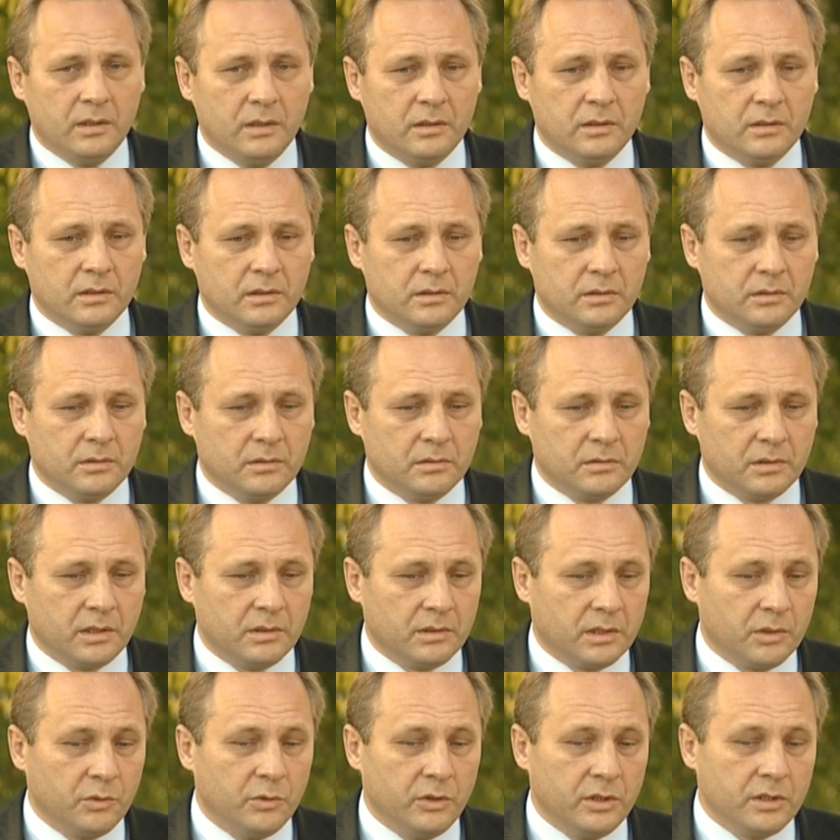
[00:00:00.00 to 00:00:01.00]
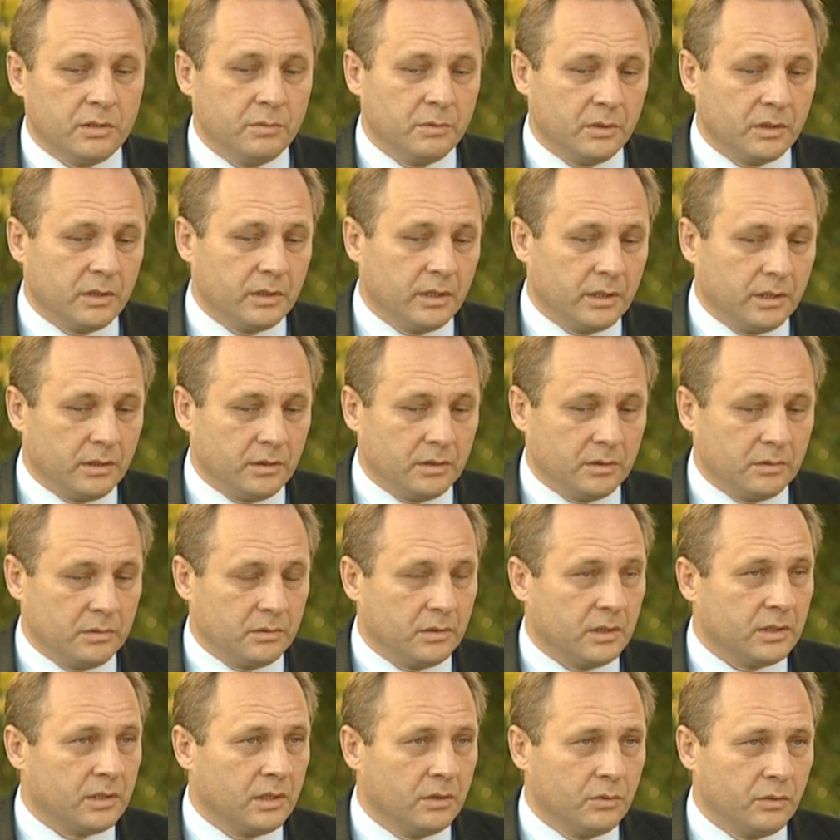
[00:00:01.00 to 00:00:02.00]
Э, готовились мы к этой
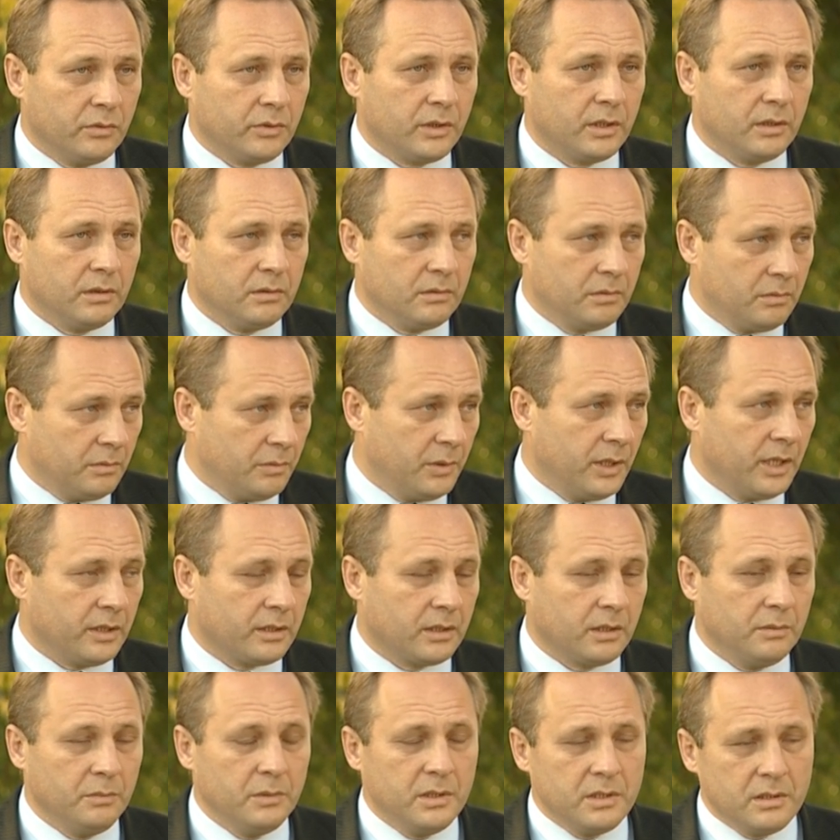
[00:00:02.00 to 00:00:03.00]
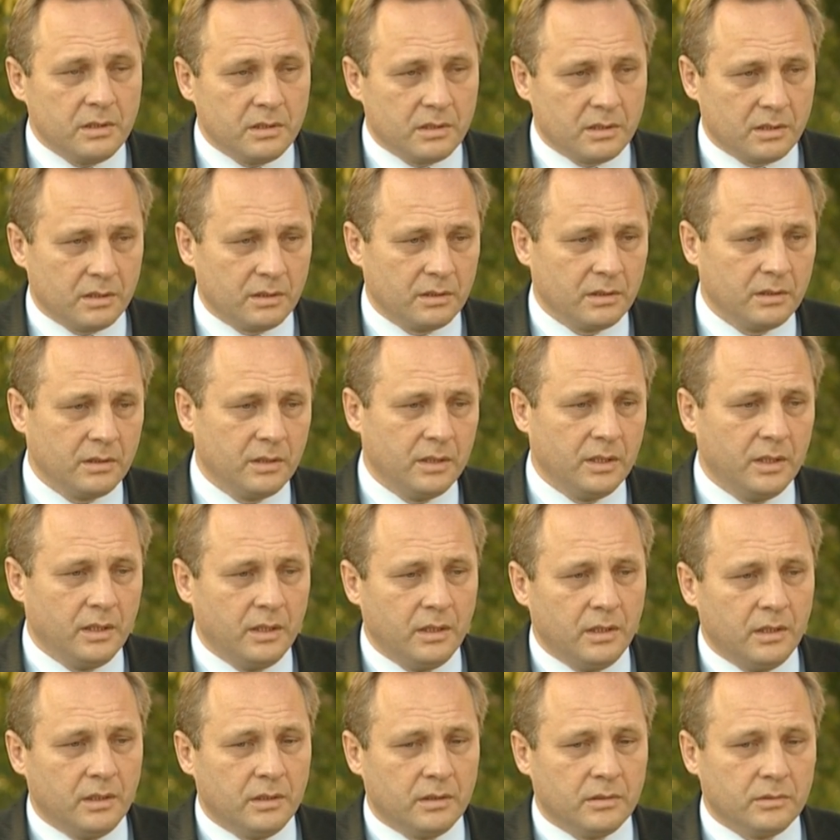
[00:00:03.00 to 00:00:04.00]
остановке порядка месяца.
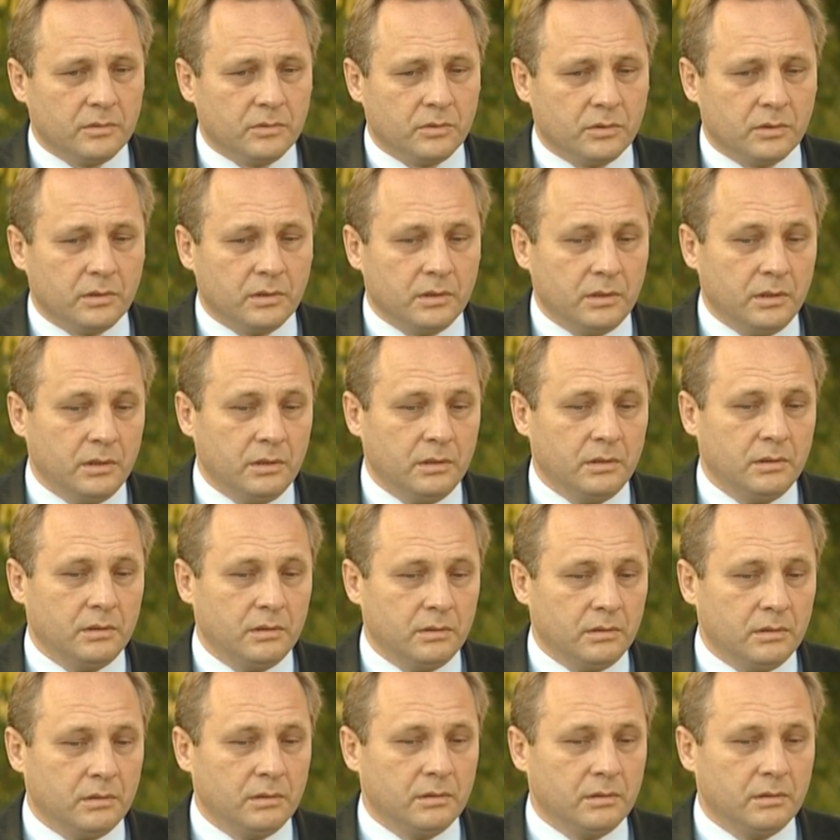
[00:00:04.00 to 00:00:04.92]
Вот, и